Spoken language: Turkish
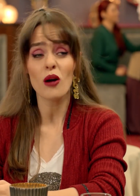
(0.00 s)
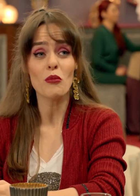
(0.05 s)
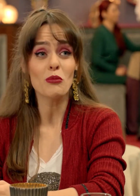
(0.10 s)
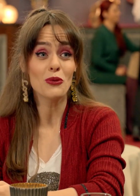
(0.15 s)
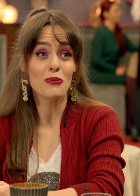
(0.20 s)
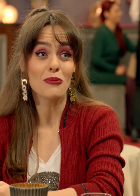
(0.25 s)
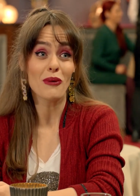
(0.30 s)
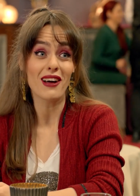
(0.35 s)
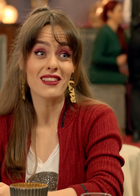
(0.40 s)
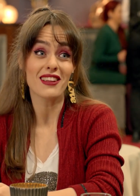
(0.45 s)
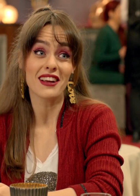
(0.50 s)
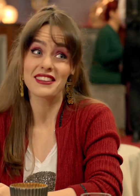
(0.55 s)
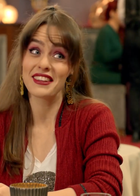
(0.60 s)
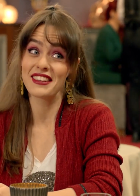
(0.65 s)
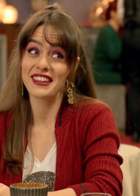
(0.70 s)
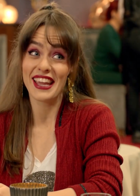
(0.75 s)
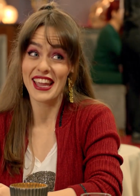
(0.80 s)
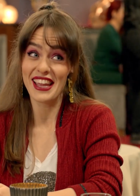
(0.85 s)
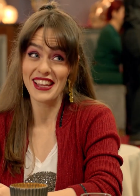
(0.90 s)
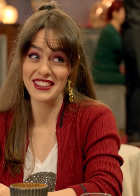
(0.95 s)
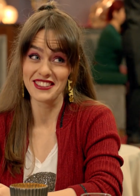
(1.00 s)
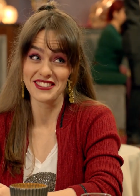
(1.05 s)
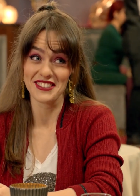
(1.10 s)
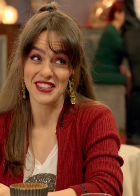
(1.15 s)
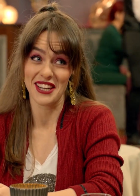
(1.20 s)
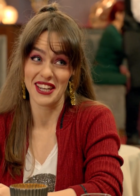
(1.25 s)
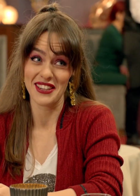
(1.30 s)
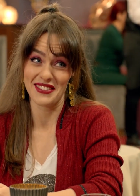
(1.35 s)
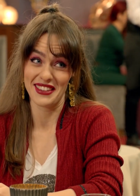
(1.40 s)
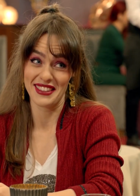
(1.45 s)
Kaplumbağalar da ne
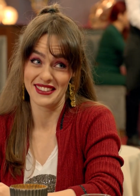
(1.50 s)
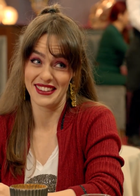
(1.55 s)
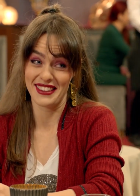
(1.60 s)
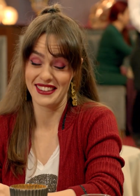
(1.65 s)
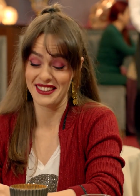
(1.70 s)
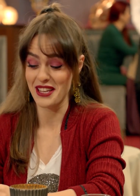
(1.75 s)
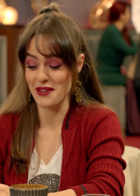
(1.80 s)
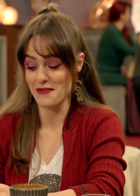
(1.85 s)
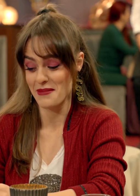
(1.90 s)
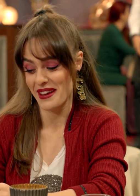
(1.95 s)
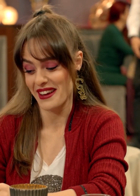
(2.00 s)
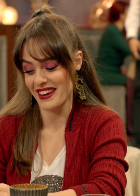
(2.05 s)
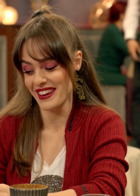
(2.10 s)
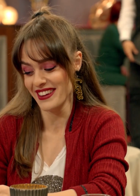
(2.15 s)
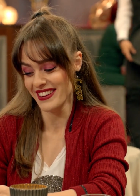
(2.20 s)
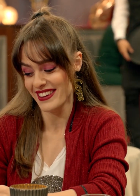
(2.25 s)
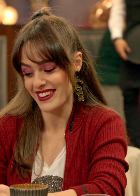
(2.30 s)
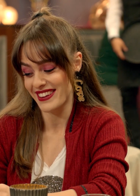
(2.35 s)
ilginç hayvanlar değil mi?